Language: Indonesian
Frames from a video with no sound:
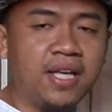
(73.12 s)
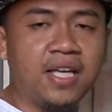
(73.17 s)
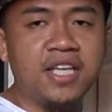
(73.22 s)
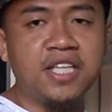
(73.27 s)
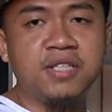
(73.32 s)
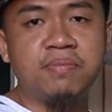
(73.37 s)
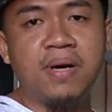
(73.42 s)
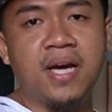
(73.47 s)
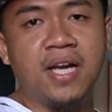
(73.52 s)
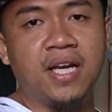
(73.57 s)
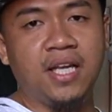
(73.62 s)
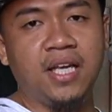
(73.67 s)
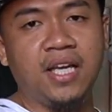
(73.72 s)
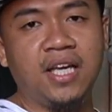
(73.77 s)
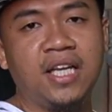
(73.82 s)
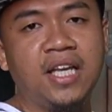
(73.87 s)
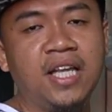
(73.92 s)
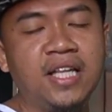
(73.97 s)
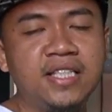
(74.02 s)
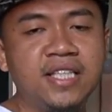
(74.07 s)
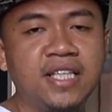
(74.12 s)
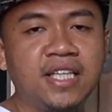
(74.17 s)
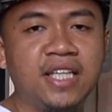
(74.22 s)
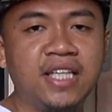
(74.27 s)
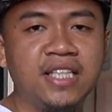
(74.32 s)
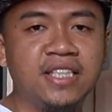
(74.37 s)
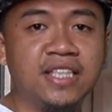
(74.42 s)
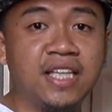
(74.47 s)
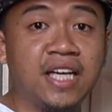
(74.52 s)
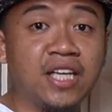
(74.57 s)
Kings Bunny,
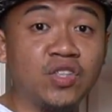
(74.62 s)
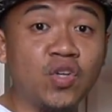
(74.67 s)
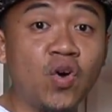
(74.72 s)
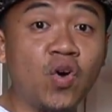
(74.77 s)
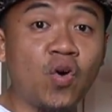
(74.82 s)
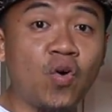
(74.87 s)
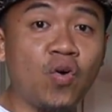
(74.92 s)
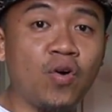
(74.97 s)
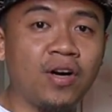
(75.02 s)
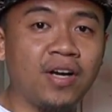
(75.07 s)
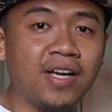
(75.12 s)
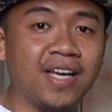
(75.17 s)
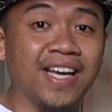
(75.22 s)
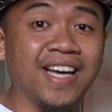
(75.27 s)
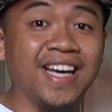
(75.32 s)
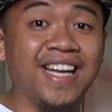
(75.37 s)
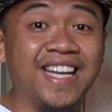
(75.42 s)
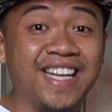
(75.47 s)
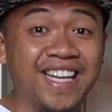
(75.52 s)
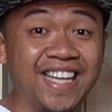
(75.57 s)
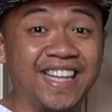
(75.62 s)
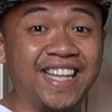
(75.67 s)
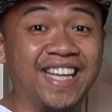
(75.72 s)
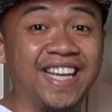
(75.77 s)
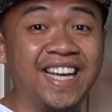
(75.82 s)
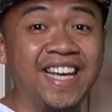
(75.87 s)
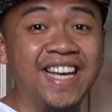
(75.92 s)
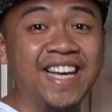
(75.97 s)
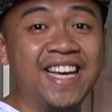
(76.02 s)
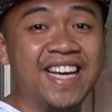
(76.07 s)
kelinci-kelinci yang jorok, kayak kan inget ya,
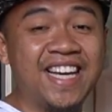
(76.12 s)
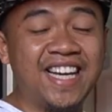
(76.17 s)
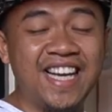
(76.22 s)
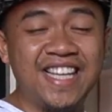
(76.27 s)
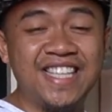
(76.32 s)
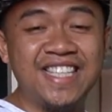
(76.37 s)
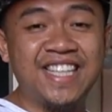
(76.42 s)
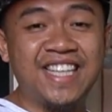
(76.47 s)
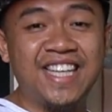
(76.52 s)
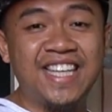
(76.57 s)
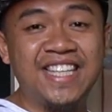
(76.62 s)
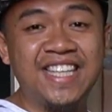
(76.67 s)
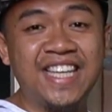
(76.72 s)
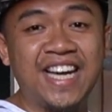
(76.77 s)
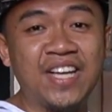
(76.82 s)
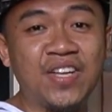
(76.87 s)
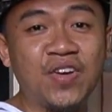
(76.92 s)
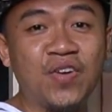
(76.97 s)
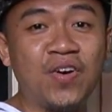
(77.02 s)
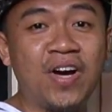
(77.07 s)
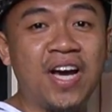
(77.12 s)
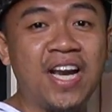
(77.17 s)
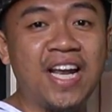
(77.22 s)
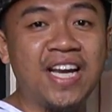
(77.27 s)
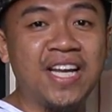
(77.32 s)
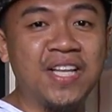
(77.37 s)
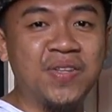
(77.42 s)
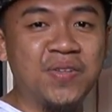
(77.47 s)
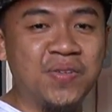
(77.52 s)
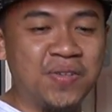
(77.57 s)
kelinci-kelinci yang jorok kan
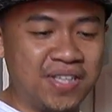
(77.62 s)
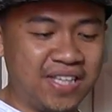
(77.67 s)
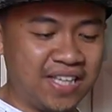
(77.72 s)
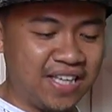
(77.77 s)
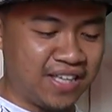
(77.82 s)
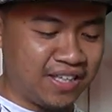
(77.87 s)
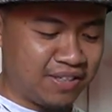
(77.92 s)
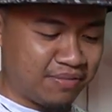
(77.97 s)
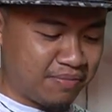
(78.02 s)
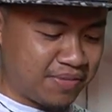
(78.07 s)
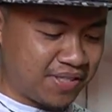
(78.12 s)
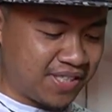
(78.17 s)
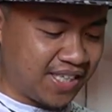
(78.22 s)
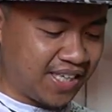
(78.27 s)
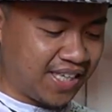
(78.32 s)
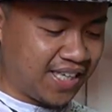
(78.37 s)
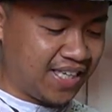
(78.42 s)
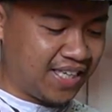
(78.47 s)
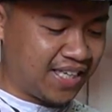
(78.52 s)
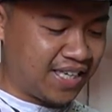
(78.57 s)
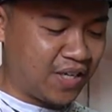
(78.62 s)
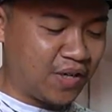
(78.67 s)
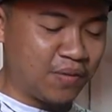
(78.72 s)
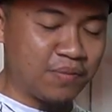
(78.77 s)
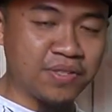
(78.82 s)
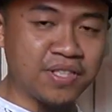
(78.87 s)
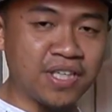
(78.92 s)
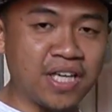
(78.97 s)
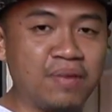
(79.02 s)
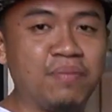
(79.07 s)
ada tuh yang misalkan kalau
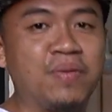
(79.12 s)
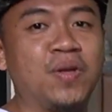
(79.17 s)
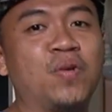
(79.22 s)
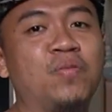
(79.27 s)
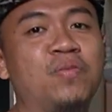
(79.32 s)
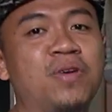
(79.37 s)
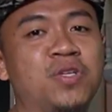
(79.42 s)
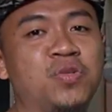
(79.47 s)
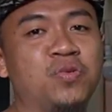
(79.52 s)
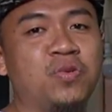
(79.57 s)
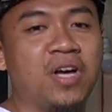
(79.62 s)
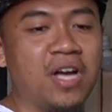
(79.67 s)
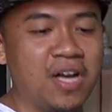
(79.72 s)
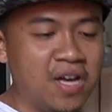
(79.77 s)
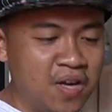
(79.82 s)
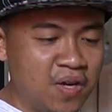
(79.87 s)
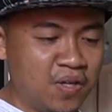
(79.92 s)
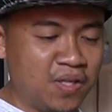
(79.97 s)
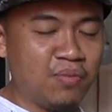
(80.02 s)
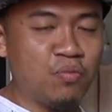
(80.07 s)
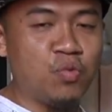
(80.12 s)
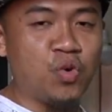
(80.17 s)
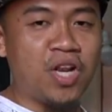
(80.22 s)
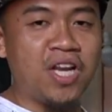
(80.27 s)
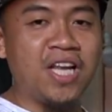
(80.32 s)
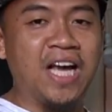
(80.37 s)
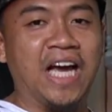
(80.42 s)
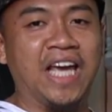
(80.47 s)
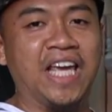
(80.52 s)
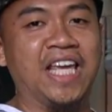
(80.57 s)
misalkan minum dia suka nyemburin
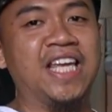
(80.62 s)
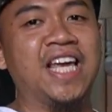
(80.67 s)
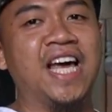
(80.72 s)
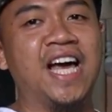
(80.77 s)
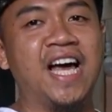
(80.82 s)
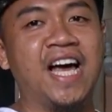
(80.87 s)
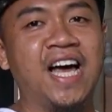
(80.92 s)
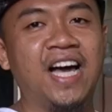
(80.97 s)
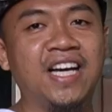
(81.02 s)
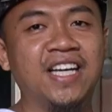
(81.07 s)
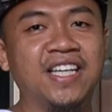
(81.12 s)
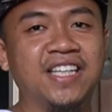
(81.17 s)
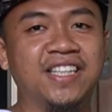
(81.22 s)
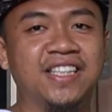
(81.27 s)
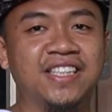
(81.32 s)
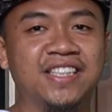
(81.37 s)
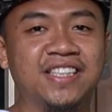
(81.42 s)
kakinya ke